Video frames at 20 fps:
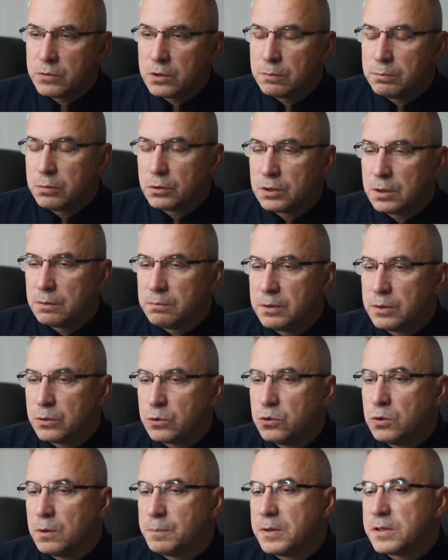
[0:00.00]
no bo to był
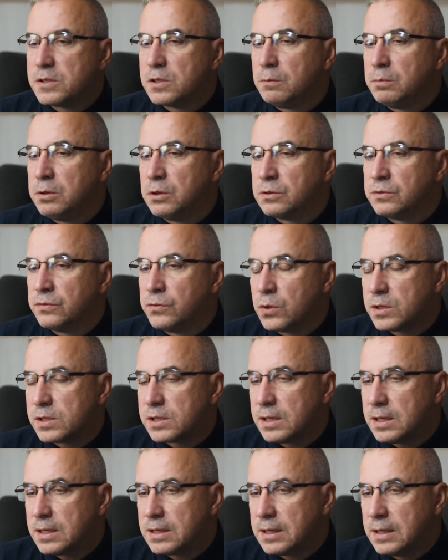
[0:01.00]
chłopiec o blond
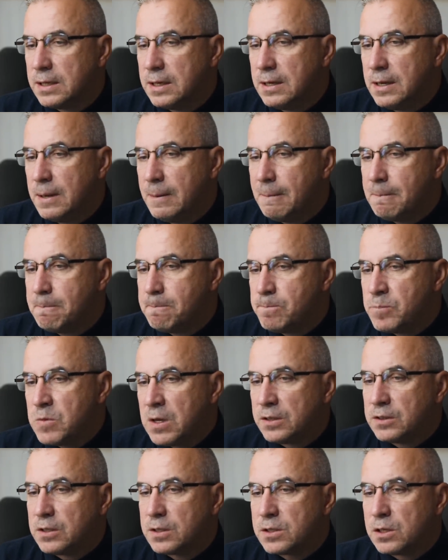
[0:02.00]
włosach, na
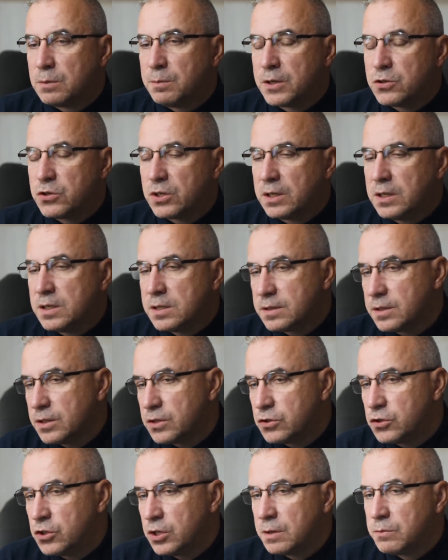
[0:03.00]
ty zobacz, jaki jesteś
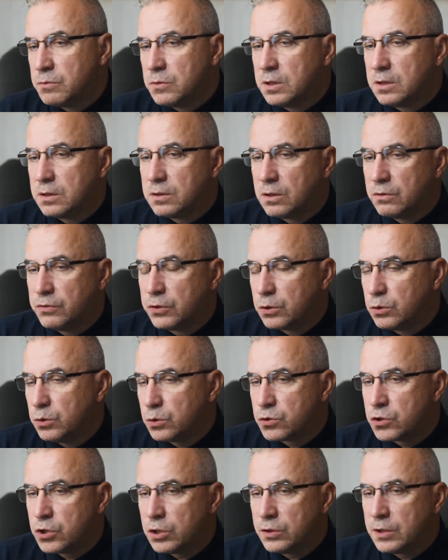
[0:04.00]
ciemny, to
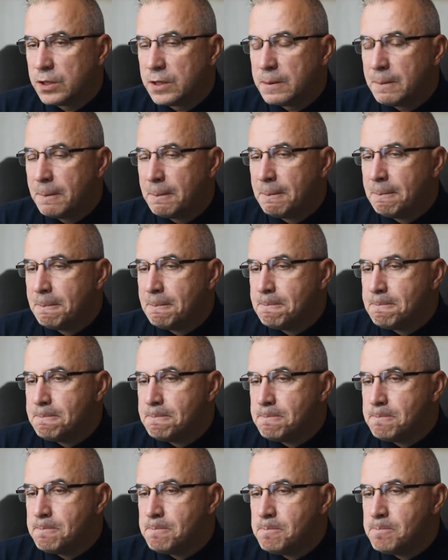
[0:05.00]
wykluczone.
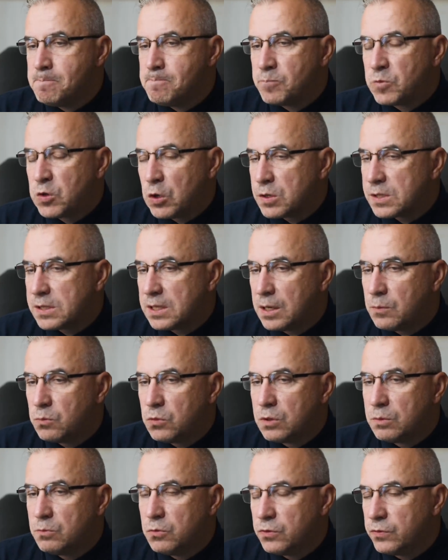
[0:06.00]
Mm, to
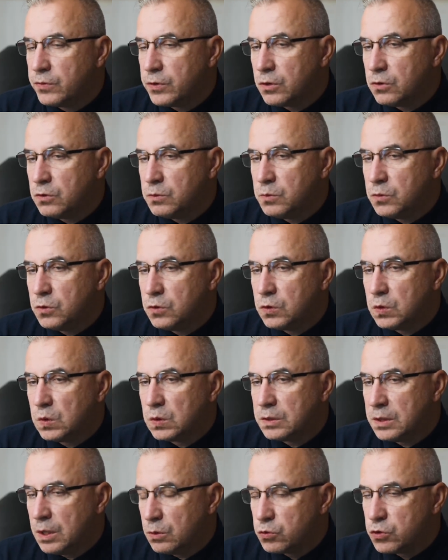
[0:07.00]
samo mówią mu
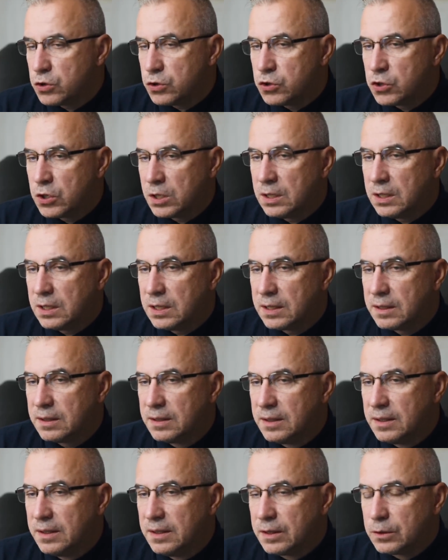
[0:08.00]
nauczyciele,
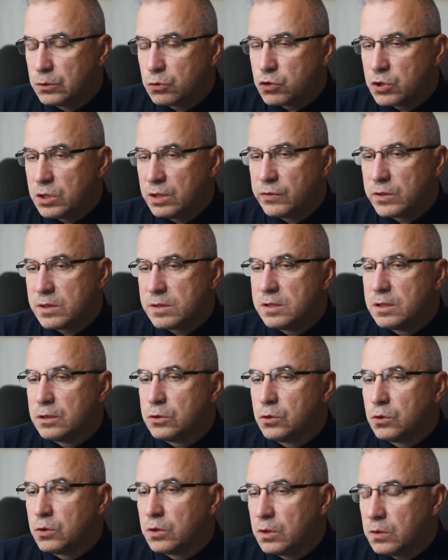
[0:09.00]
którzy nawet
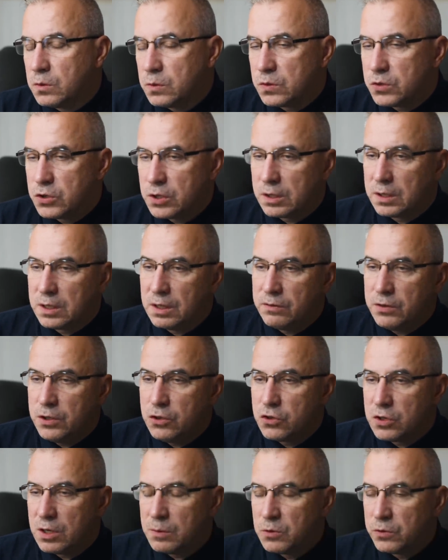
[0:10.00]
cytują
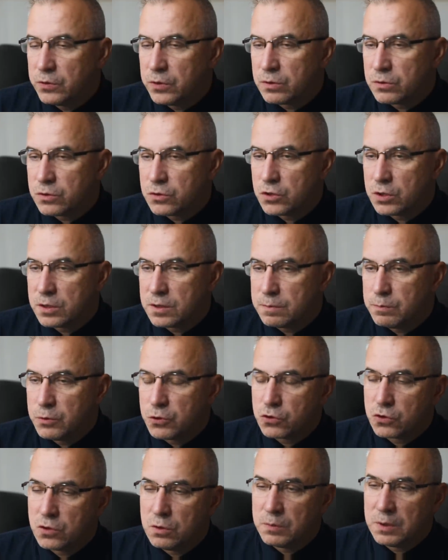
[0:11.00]
Sienkiewicza, mówiąc, że
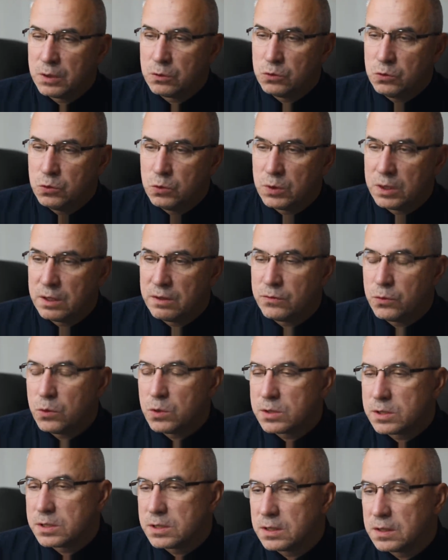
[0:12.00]
Zbyszko miał długie
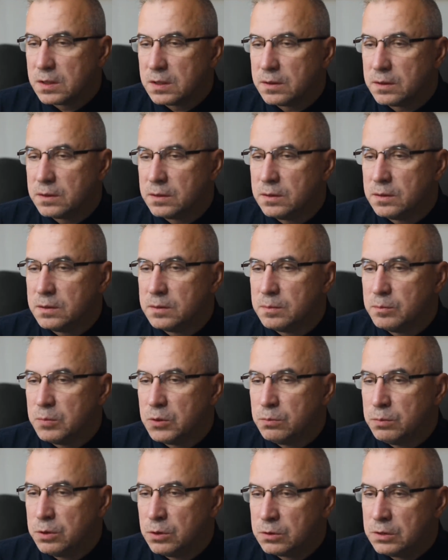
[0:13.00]
włosy, y, był
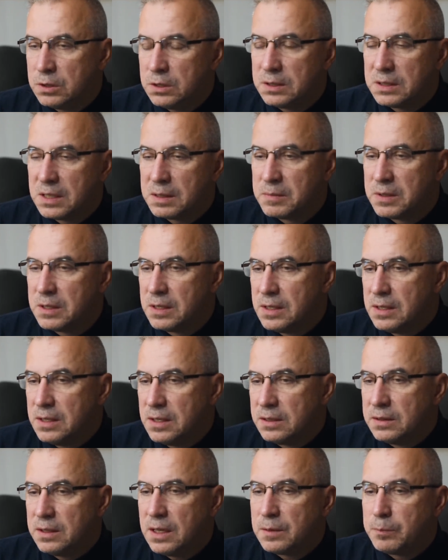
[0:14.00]
blondynem,
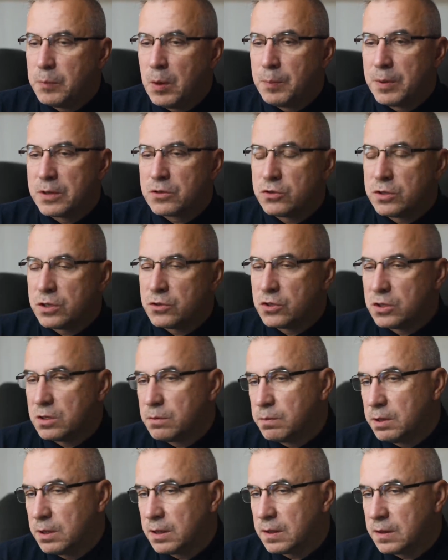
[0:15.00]
no a popatrz na
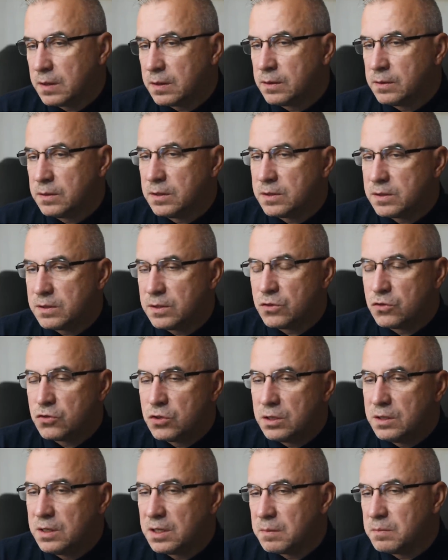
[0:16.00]
siebie, ty jesteś
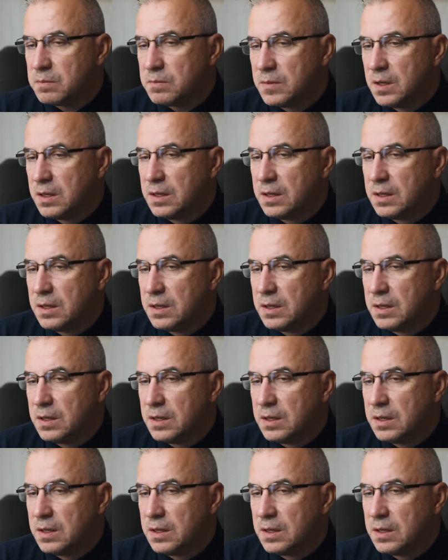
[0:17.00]
Żydem,